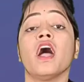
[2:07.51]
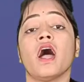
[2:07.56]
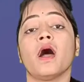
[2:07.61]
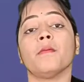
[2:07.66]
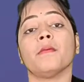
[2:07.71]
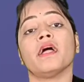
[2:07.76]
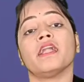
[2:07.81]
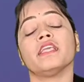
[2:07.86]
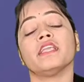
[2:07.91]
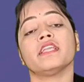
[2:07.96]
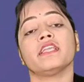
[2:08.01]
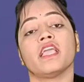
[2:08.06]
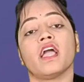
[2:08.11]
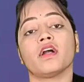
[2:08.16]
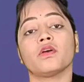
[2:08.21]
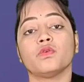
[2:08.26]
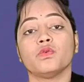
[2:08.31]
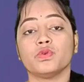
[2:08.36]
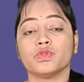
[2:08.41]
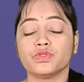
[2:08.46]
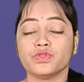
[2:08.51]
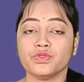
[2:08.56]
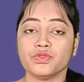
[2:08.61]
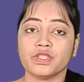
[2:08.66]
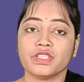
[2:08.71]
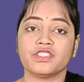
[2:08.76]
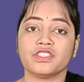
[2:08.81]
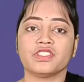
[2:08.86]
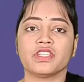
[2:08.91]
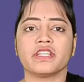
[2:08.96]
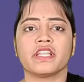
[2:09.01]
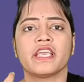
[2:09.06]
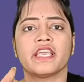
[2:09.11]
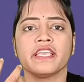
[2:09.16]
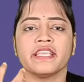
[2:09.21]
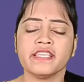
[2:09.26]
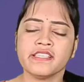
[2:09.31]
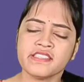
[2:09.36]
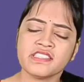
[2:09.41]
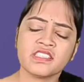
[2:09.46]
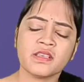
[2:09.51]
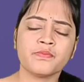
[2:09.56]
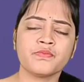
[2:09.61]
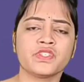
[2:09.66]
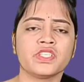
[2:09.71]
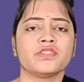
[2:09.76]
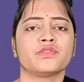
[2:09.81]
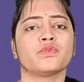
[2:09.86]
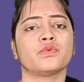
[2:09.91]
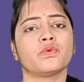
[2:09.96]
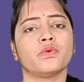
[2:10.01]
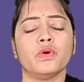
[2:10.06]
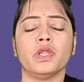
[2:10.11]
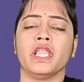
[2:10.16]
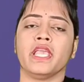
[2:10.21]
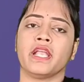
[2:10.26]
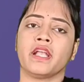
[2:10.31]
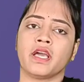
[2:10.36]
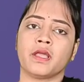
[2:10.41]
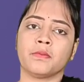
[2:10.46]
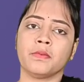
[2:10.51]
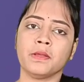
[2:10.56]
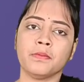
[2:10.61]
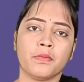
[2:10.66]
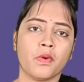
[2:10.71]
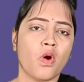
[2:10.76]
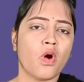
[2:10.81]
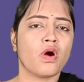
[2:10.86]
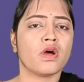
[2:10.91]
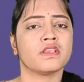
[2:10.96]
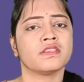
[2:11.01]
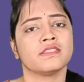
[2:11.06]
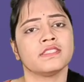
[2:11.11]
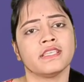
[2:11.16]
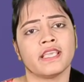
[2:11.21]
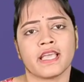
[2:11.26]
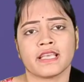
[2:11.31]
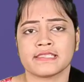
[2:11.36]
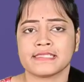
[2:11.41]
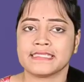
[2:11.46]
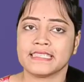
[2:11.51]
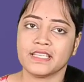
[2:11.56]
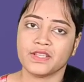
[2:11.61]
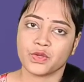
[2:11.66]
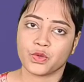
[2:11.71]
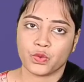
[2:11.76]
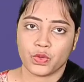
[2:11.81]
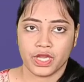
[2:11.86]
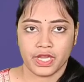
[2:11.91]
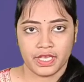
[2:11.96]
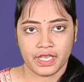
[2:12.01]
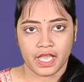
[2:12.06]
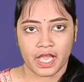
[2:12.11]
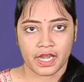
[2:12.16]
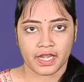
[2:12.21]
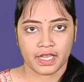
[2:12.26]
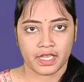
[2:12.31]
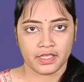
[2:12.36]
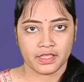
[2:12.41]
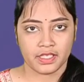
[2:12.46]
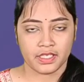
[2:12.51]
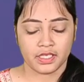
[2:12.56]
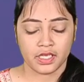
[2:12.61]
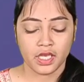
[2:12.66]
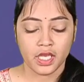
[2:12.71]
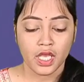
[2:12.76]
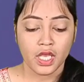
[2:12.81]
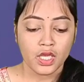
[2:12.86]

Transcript: हमारी क्या कोर्स ड्यूरेशन है इन सब चीज़ों को लेकर भी बहुत सी ऐसी इंक्वायरी आ रही थी